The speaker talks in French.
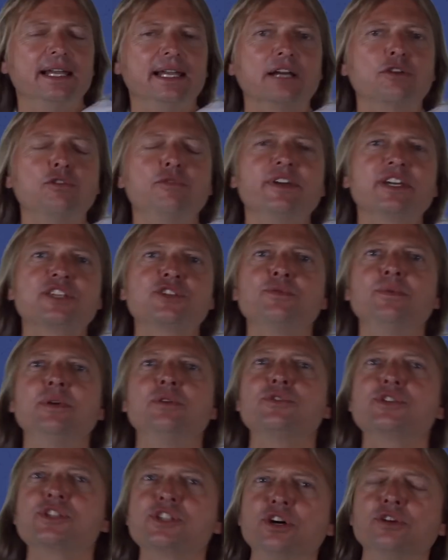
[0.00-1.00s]
La conversion est le
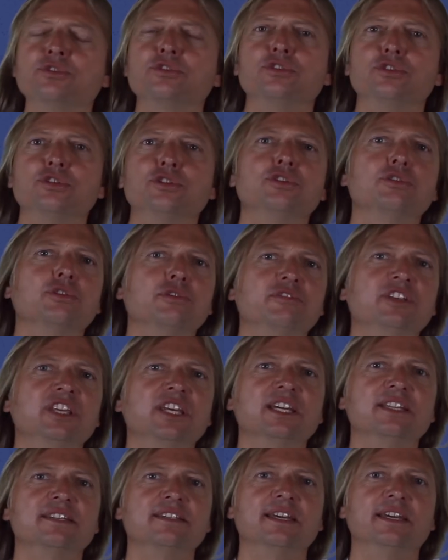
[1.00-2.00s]
centre de notre vie
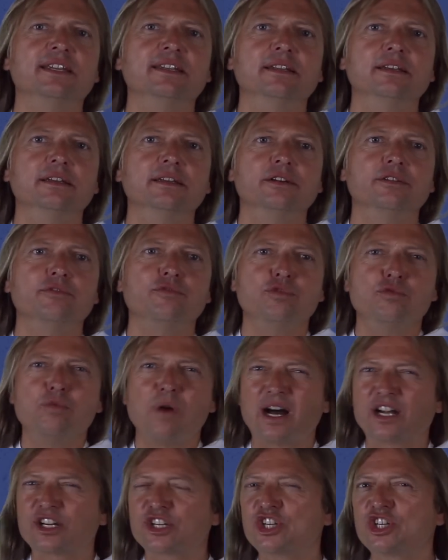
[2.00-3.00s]
chrétienne.
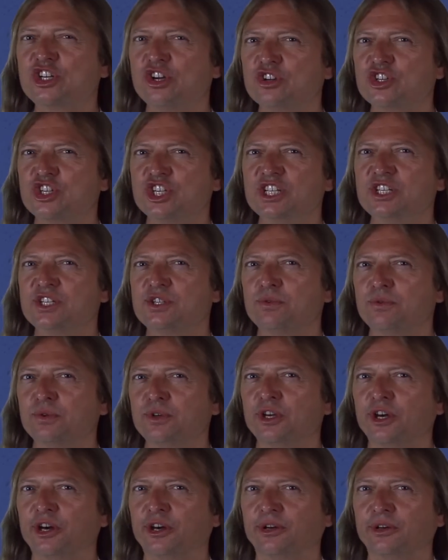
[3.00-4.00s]
Vouloir changer son
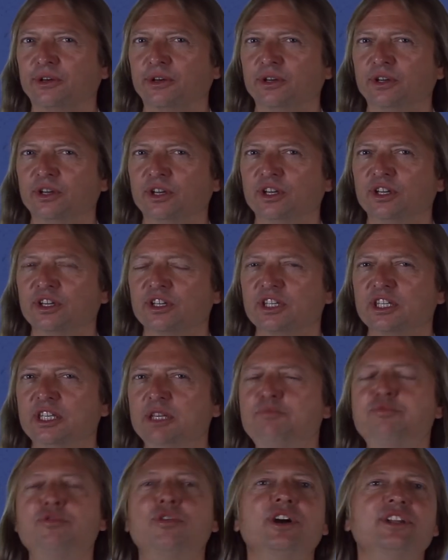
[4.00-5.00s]
cœur. Qui
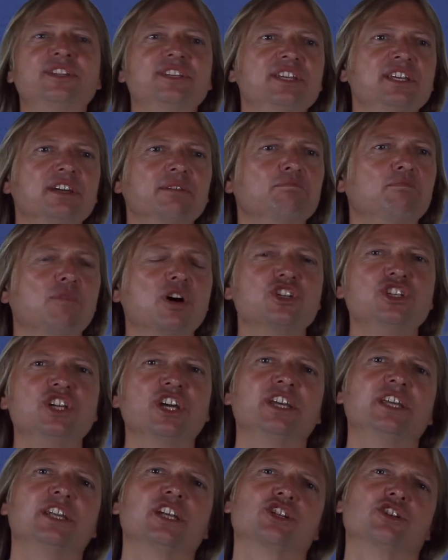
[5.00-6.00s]
pourrait dire ⁇ moi je n'ai
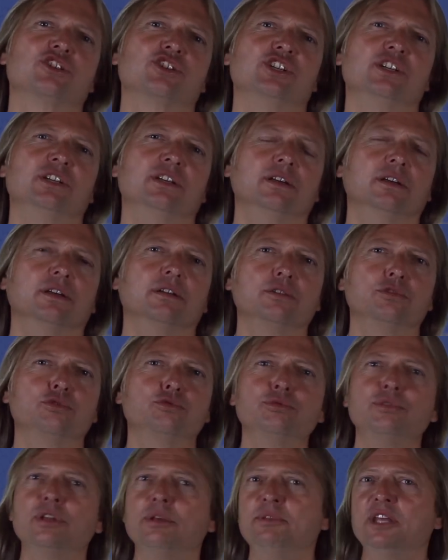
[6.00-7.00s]
rien à changer ⁇
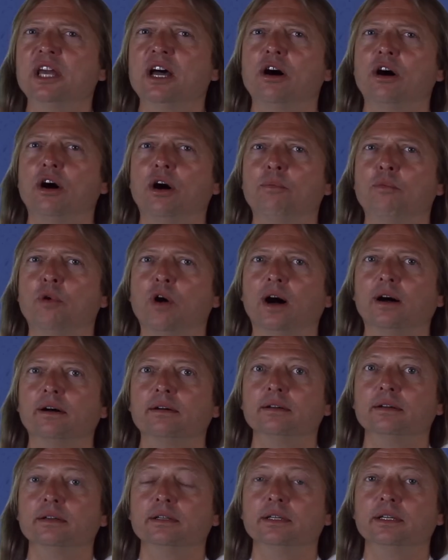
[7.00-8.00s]
Tout est bien en moi.
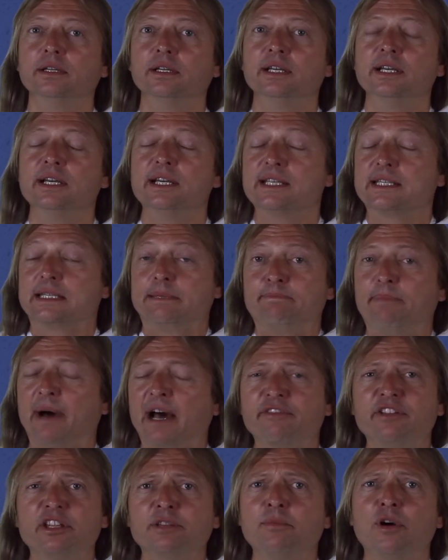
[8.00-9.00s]
C'est
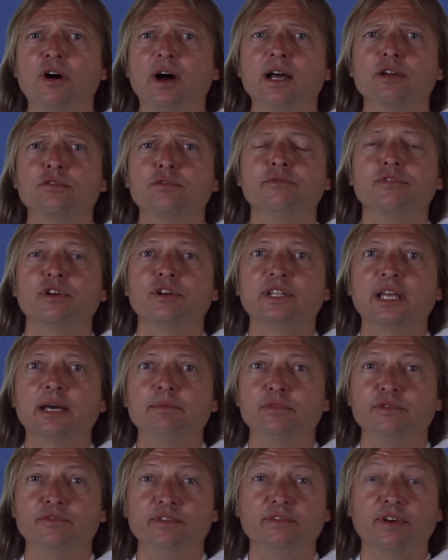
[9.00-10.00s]
parfaitement inconfortable
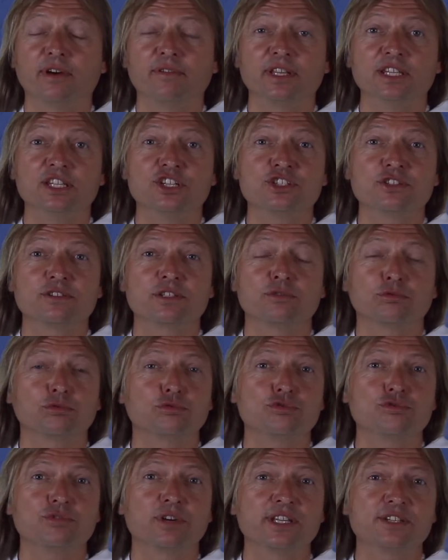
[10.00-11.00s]
de vivre avec des gens qui ont
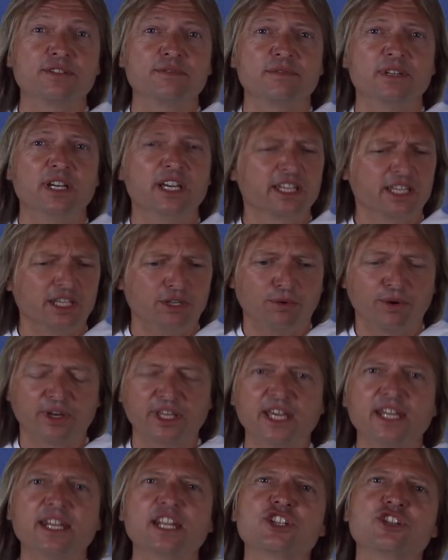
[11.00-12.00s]
toujours raison, qui n'ont
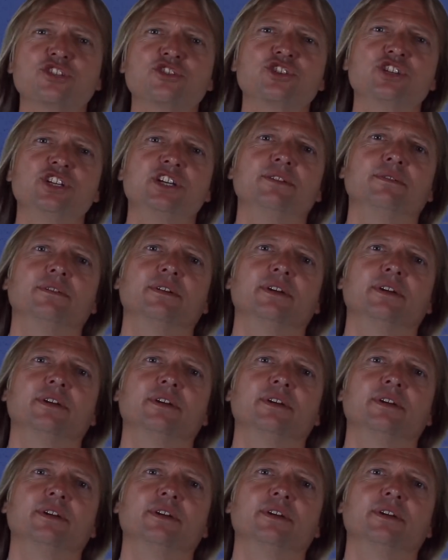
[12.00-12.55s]
rien à changer.